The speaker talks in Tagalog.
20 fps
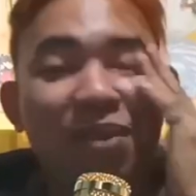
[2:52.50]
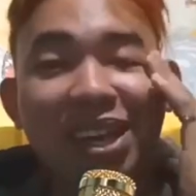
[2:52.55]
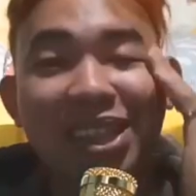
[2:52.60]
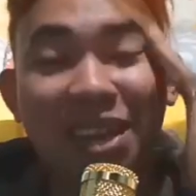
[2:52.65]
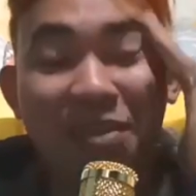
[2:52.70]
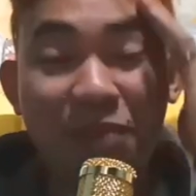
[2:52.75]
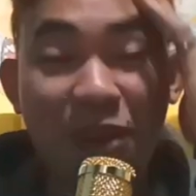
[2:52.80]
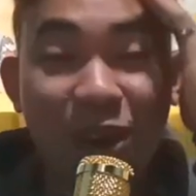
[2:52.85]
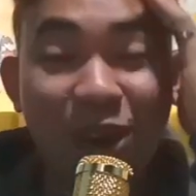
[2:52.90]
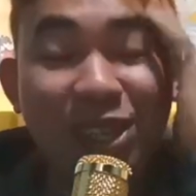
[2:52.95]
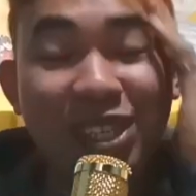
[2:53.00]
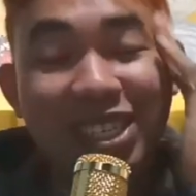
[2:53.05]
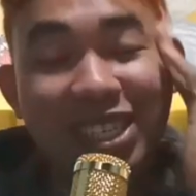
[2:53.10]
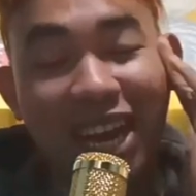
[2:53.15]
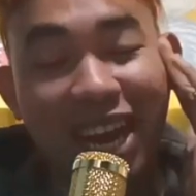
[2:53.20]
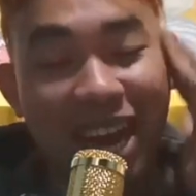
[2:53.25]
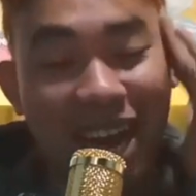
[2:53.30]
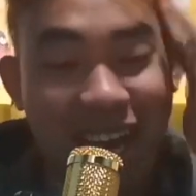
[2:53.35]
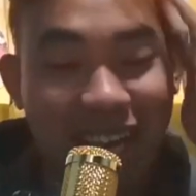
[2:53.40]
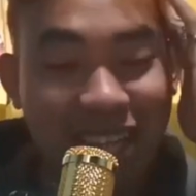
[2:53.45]
ah, tapos,
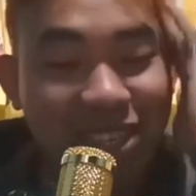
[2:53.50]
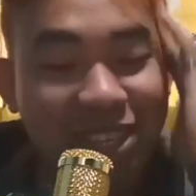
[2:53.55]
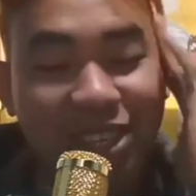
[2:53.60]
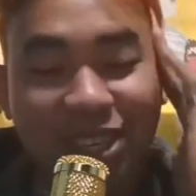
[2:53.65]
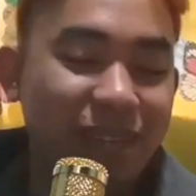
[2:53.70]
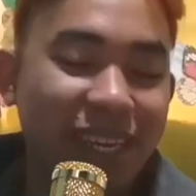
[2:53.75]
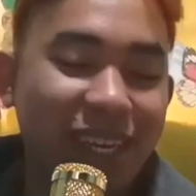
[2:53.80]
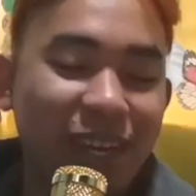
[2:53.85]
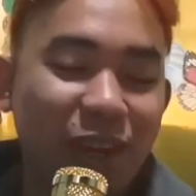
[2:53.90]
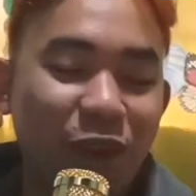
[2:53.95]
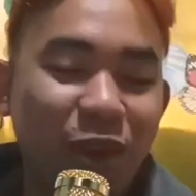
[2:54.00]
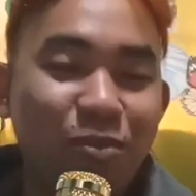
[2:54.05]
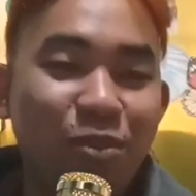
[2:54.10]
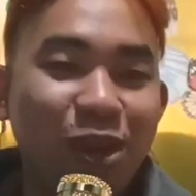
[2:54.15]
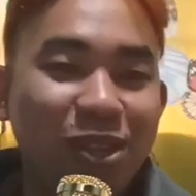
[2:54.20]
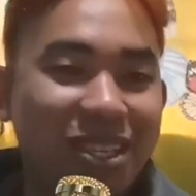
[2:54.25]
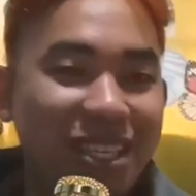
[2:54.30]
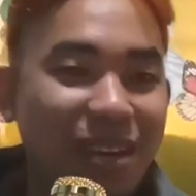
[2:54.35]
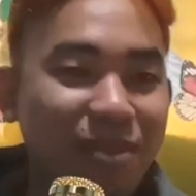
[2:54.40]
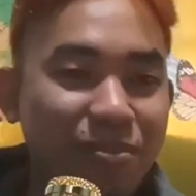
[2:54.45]
tsaka ano, King Robot
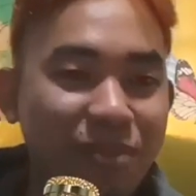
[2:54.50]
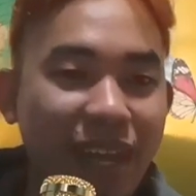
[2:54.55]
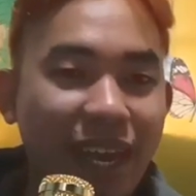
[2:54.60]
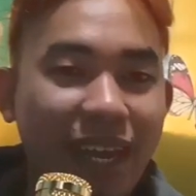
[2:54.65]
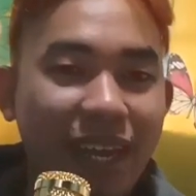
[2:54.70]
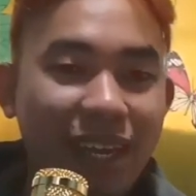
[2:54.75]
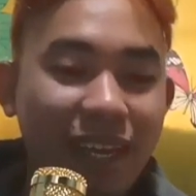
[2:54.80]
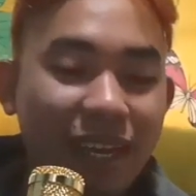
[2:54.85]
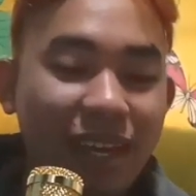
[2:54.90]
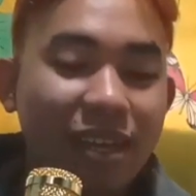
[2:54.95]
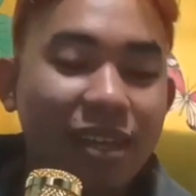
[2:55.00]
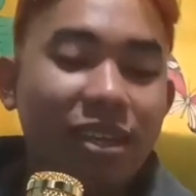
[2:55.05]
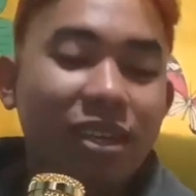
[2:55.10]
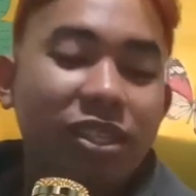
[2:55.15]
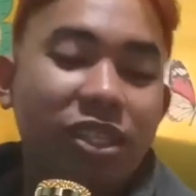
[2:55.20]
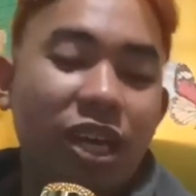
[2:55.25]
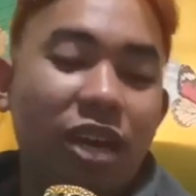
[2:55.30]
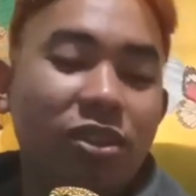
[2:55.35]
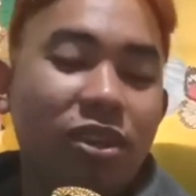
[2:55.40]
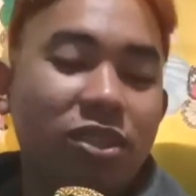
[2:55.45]
someday.
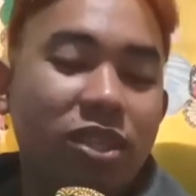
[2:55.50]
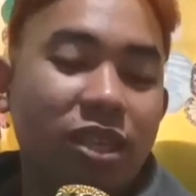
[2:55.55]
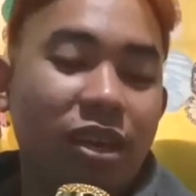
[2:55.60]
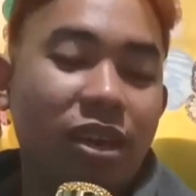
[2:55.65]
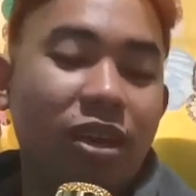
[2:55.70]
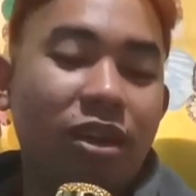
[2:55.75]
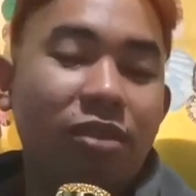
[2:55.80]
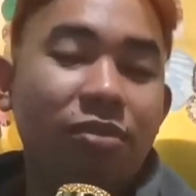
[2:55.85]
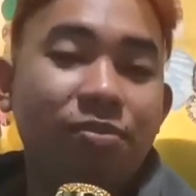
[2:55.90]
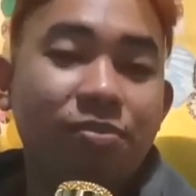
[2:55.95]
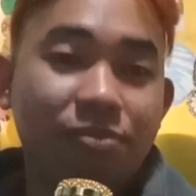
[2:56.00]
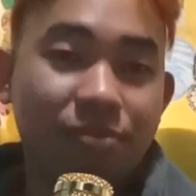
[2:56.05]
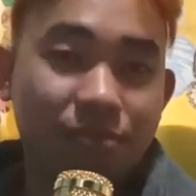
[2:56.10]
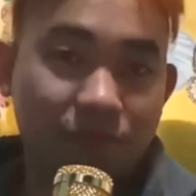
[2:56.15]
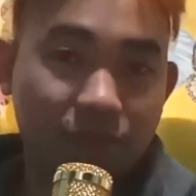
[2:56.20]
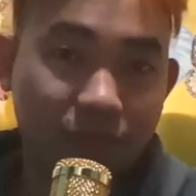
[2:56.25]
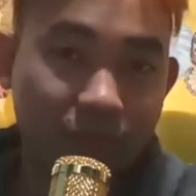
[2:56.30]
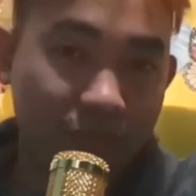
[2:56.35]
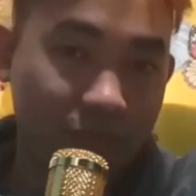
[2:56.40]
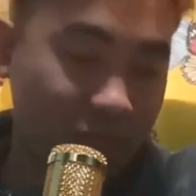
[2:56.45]
Shoutout sa'yo.
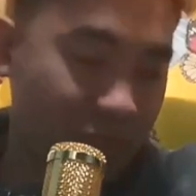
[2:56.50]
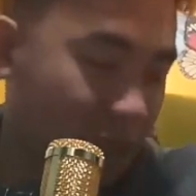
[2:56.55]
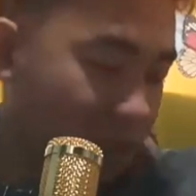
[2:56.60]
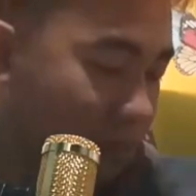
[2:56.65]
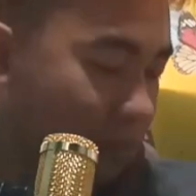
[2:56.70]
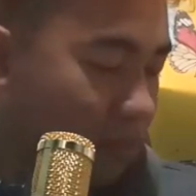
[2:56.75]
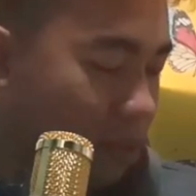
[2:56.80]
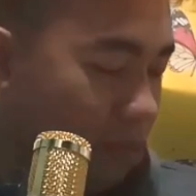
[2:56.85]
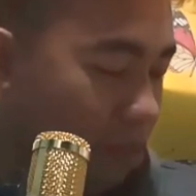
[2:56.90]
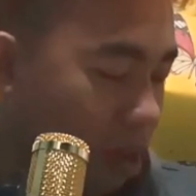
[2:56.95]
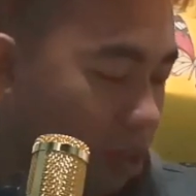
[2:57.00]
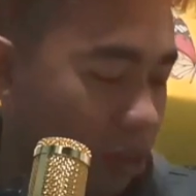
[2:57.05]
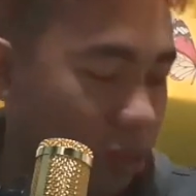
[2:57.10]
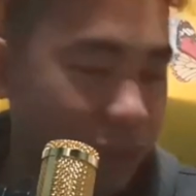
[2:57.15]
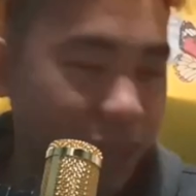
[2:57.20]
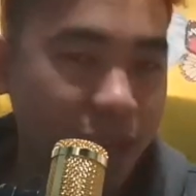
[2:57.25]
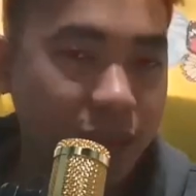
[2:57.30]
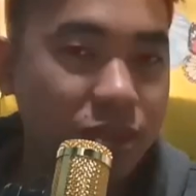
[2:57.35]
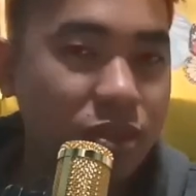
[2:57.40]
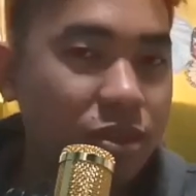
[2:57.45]
Makdo
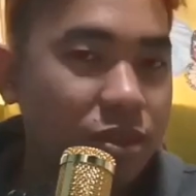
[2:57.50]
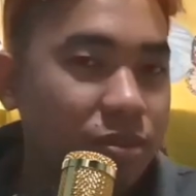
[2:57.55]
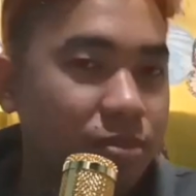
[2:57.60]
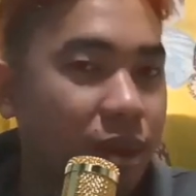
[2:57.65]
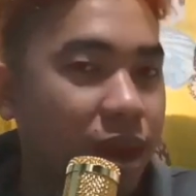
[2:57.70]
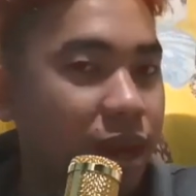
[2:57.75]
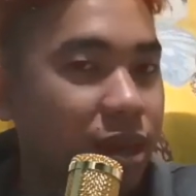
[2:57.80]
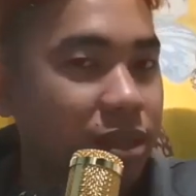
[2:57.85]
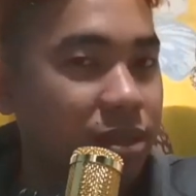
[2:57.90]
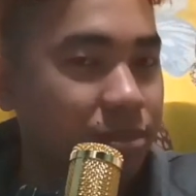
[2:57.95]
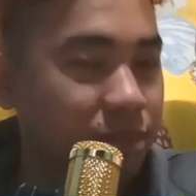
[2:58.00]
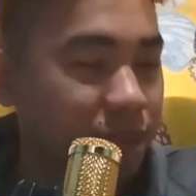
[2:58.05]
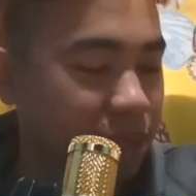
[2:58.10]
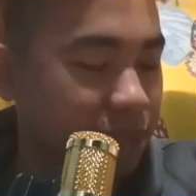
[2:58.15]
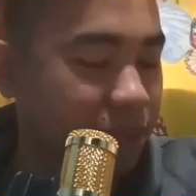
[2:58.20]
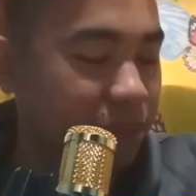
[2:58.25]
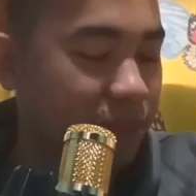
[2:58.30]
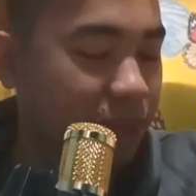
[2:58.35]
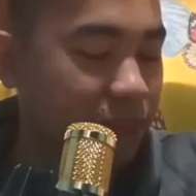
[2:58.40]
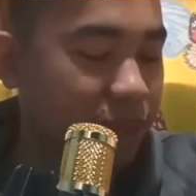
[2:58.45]
tayo soon, baka naman.
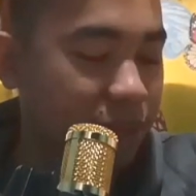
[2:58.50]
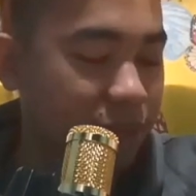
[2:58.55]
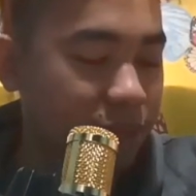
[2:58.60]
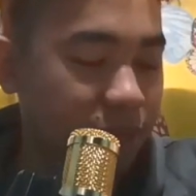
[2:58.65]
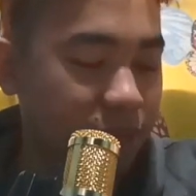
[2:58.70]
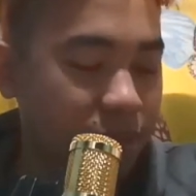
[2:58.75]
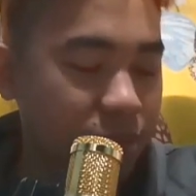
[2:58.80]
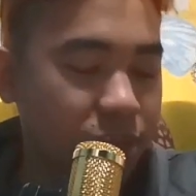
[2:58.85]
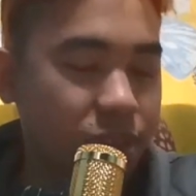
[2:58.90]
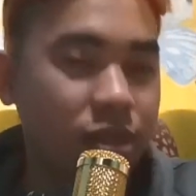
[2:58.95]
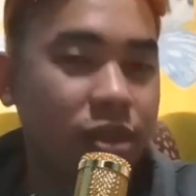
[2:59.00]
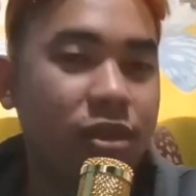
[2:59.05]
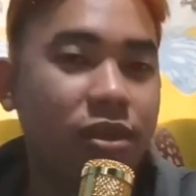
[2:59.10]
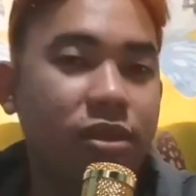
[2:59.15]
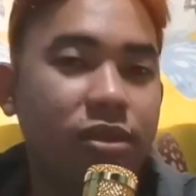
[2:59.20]
Makdo, sir.